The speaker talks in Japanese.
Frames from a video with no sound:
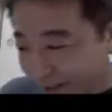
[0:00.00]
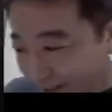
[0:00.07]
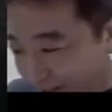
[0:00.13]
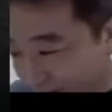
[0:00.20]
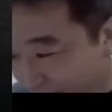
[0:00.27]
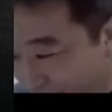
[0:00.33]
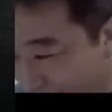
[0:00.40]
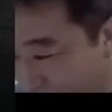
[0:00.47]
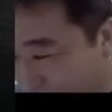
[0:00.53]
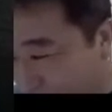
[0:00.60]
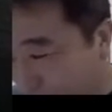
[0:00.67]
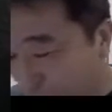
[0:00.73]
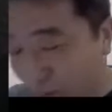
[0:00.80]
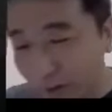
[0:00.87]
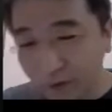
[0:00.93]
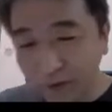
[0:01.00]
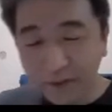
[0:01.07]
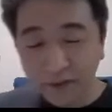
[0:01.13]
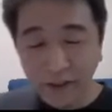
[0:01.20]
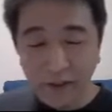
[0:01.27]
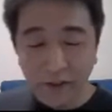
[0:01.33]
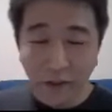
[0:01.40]
うんこれは動画です
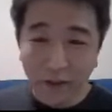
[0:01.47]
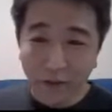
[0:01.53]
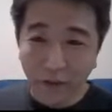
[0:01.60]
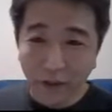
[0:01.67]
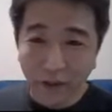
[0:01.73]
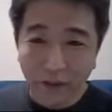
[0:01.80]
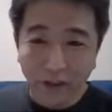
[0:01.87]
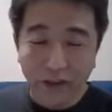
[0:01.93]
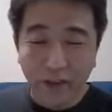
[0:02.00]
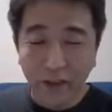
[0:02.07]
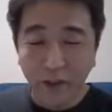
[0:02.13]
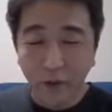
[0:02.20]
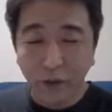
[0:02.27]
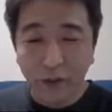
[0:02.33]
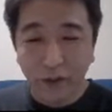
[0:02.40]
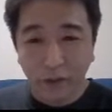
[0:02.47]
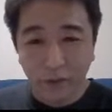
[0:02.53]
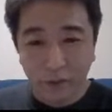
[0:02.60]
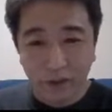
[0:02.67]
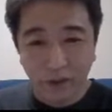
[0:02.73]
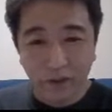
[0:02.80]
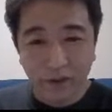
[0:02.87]
ね。いや、それ確かに良かったかも
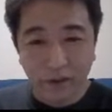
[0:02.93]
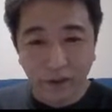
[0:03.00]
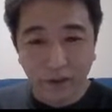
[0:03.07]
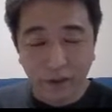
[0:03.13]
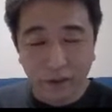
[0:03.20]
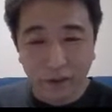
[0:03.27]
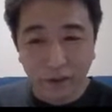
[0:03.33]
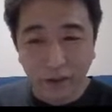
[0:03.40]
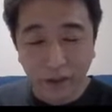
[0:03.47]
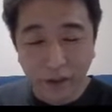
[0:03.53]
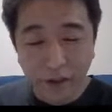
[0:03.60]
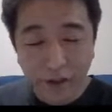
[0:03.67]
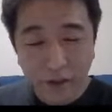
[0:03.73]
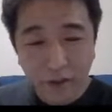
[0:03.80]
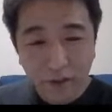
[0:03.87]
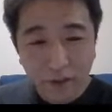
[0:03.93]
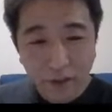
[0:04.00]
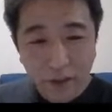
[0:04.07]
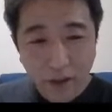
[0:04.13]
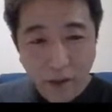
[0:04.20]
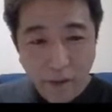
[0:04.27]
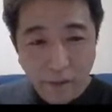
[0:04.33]
しれないですね。確かに。
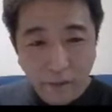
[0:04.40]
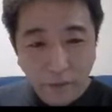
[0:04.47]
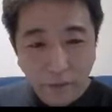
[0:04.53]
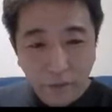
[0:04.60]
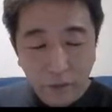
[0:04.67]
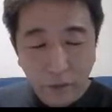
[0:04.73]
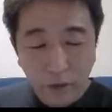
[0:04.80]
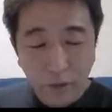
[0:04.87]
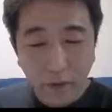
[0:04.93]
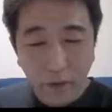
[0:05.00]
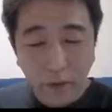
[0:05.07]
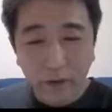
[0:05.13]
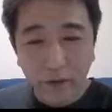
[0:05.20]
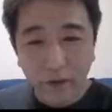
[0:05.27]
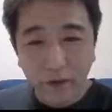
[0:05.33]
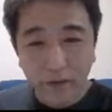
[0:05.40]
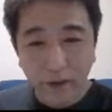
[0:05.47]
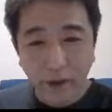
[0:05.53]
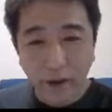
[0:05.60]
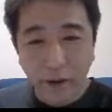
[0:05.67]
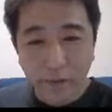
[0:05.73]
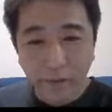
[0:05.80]
これは良かったです
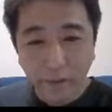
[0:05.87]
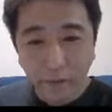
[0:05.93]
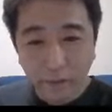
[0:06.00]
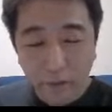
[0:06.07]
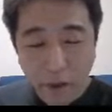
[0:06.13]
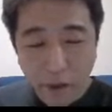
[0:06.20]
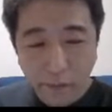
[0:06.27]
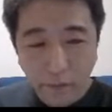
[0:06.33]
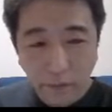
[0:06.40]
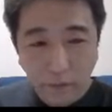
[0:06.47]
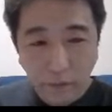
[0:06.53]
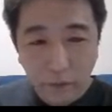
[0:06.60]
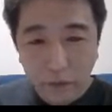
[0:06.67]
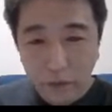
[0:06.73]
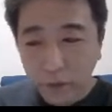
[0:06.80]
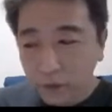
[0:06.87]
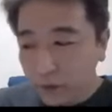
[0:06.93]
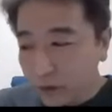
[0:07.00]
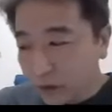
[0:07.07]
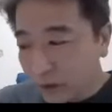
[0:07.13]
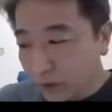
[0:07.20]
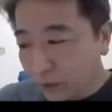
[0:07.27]
ね。これは
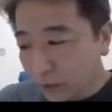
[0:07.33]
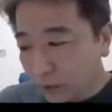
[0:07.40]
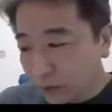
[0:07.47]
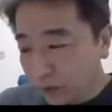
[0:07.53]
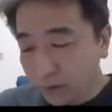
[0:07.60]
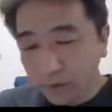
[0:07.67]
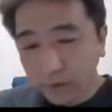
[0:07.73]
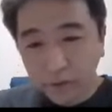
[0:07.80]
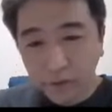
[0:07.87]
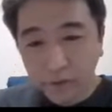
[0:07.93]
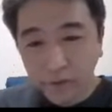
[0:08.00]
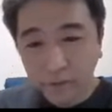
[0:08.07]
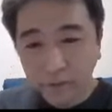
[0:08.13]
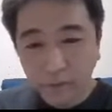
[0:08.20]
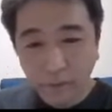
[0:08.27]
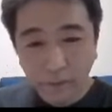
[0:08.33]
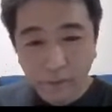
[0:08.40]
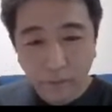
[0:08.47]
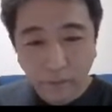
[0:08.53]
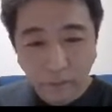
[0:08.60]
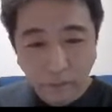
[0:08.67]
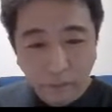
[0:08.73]
確かに良かったです。
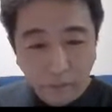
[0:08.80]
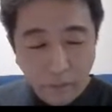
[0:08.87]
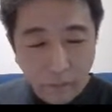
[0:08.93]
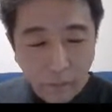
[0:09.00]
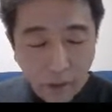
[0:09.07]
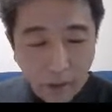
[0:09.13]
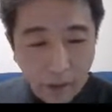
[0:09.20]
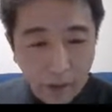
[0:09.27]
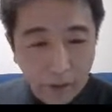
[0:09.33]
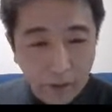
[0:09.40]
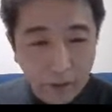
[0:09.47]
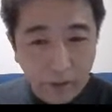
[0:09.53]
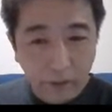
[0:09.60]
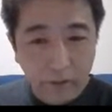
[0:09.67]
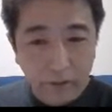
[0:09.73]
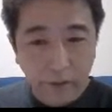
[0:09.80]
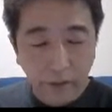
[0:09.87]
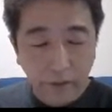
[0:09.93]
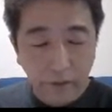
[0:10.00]
はい、大逆転。